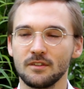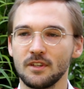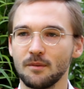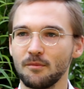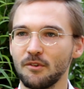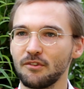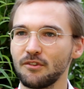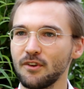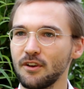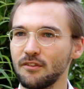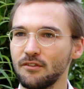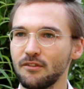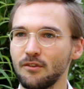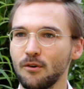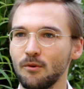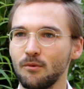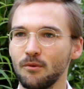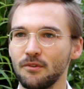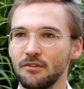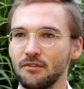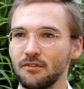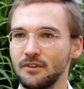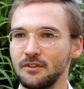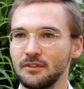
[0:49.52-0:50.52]

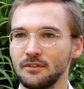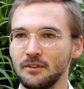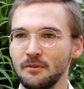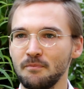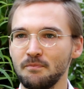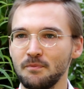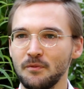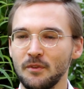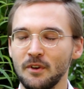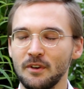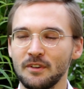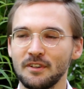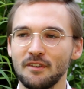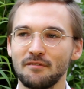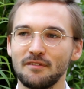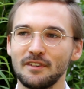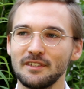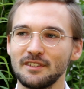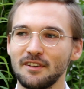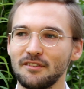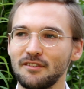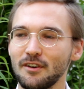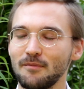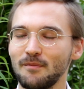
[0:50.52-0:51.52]
Demonstrationen sind. Da
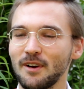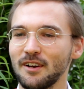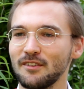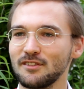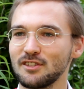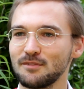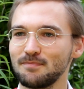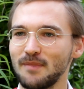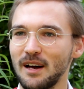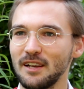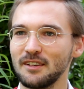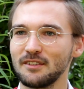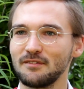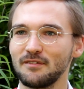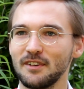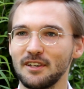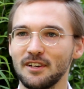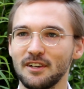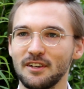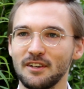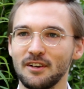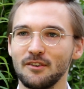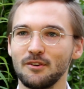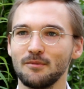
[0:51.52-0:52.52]
finde ich das auch immer ganz spannend, wenn
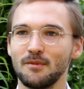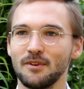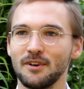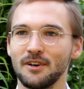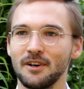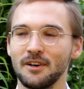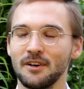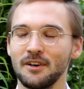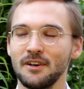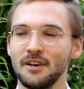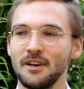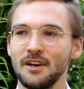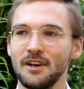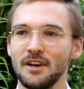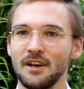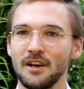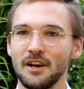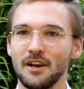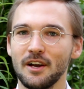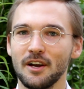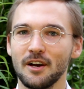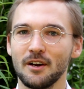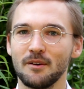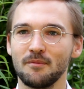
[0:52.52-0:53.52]
dann über
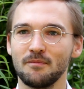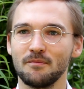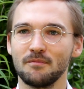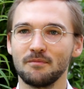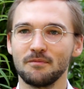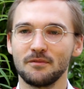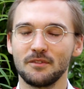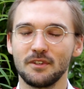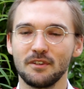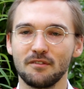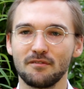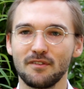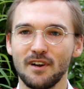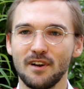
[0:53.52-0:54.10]
ähm, die